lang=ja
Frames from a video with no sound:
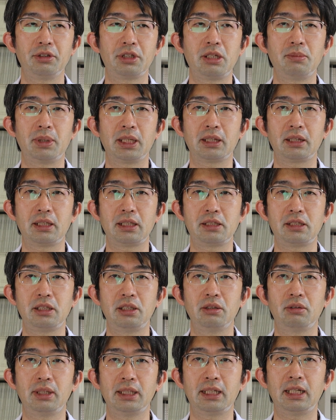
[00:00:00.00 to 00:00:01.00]
決まった
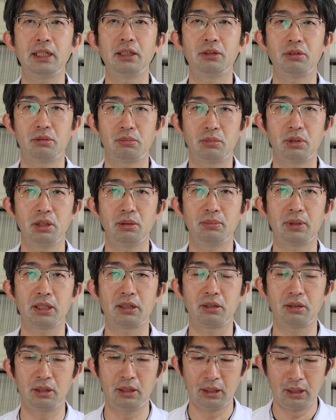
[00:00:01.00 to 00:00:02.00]
治療はないと思いま
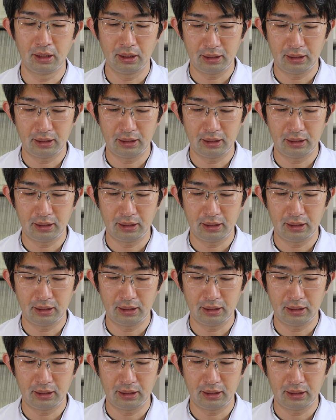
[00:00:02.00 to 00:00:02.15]
す。